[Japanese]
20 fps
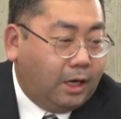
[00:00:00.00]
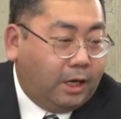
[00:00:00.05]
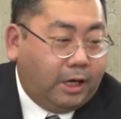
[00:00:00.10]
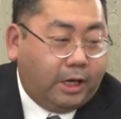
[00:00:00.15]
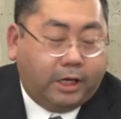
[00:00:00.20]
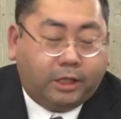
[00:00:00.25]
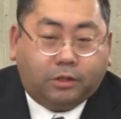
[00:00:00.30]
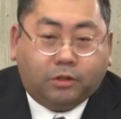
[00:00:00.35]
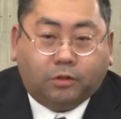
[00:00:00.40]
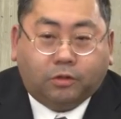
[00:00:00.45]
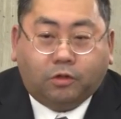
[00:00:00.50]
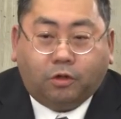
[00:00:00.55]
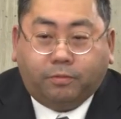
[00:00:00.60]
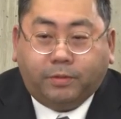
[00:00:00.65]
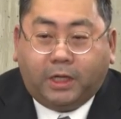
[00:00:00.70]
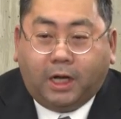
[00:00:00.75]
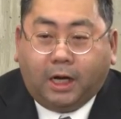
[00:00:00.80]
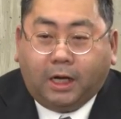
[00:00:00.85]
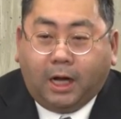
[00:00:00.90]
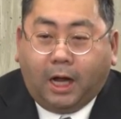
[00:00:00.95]
えーと、
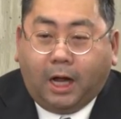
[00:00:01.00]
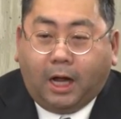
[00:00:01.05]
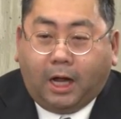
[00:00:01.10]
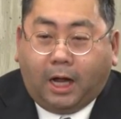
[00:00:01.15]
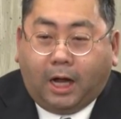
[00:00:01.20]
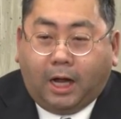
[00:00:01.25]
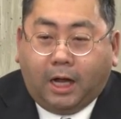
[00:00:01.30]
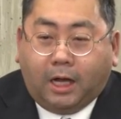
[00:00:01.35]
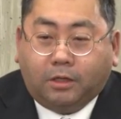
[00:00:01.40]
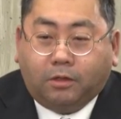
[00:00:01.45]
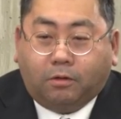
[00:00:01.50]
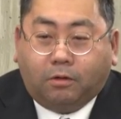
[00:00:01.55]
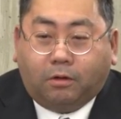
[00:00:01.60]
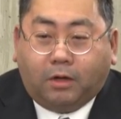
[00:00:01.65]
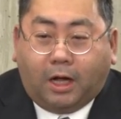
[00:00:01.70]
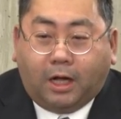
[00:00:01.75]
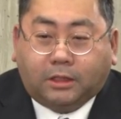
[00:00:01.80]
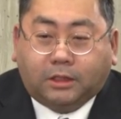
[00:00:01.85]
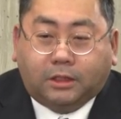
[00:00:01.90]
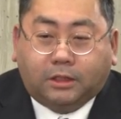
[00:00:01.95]
扉があ
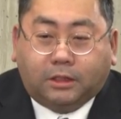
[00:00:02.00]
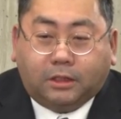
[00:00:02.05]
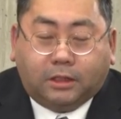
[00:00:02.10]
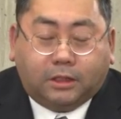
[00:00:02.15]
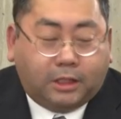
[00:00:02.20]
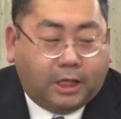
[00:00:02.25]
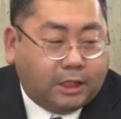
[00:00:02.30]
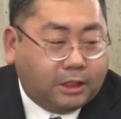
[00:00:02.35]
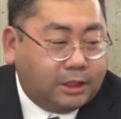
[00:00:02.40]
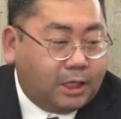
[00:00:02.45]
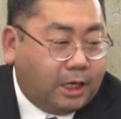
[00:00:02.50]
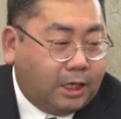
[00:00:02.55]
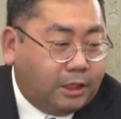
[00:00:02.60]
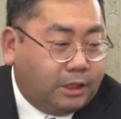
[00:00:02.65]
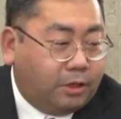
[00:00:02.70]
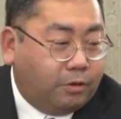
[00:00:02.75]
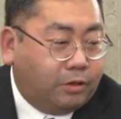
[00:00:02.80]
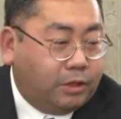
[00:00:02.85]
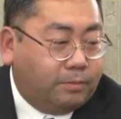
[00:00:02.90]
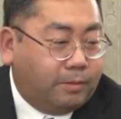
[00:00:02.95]
の熱され
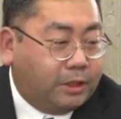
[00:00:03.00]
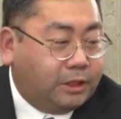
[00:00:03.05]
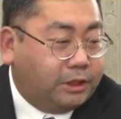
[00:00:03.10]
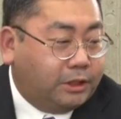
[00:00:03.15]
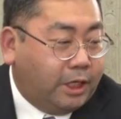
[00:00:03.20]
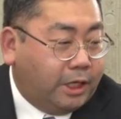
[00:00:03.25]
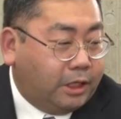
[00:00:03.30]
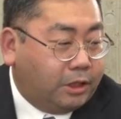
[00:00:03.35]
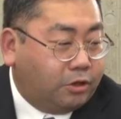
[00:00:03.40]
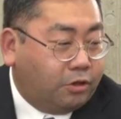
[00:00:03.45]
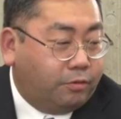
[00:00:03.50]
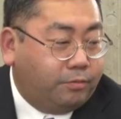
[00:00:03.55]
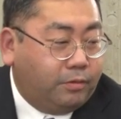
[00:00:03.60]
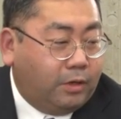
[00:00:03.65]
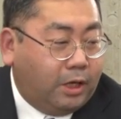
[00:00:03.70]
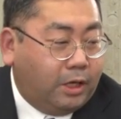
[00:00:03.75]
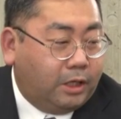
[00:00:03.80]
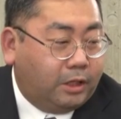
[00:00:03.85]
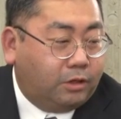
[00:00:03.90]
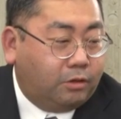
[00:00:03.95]
ておりましてと、
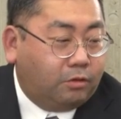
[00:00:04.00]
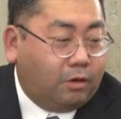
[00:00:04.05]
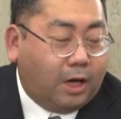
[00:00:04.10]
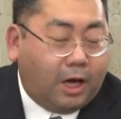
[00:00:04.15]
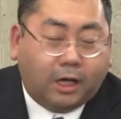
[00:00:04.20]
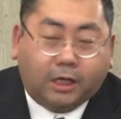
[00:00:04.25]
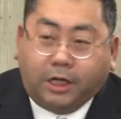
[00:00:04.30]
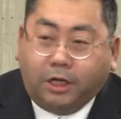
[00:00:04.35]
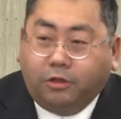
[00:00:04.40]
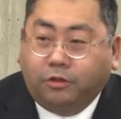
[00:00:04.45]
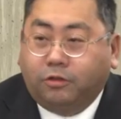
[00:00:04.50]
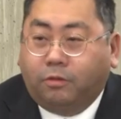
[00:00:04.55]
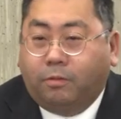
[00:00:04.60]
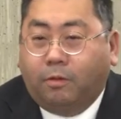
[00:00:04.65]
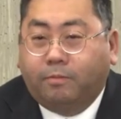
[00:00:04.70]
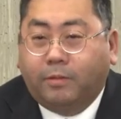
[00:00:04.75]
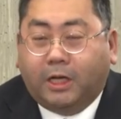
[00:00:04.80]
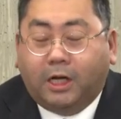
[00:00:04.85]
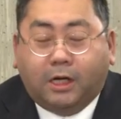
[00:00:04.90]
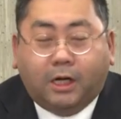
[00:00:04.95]
えーと、開けるの
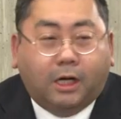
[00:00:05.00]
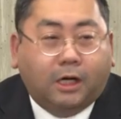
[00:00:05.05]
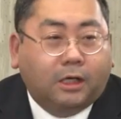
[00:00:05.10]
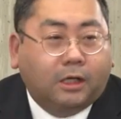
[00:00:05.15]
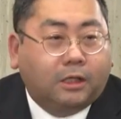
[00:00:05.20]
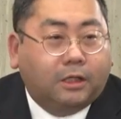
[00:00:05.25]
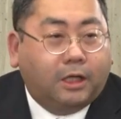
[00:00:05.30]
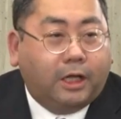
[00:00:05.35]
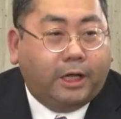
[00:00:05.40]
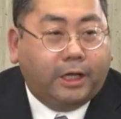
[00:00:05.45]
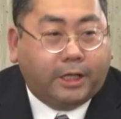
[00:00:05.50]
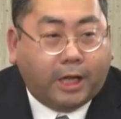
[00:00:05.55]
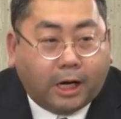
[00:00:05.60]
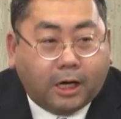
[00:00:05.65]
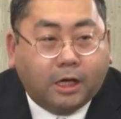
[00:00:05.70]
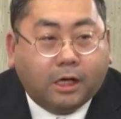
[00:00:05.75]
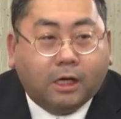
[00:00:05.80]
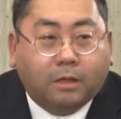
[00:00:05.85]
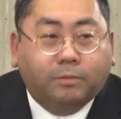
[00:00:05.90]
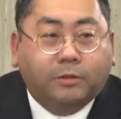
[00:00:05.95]
もなかな
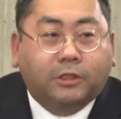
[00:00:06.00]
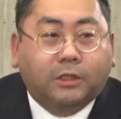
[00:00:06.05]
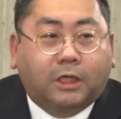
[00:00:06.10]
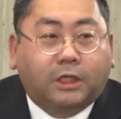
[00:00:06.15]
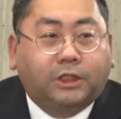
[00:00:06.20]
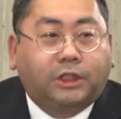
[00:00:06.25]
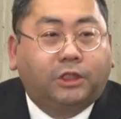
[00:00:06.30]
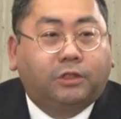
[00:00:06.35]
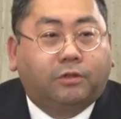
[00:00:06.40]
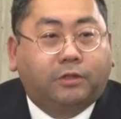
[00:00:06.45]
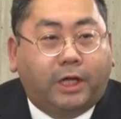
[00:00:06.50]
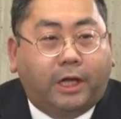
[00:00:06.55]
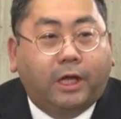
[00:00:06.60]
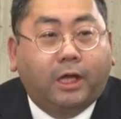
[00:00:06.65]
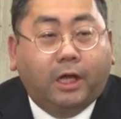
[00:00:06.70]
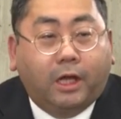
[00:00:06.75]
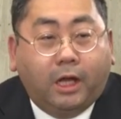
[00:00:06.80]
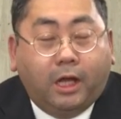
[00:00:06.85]
かなか難しいので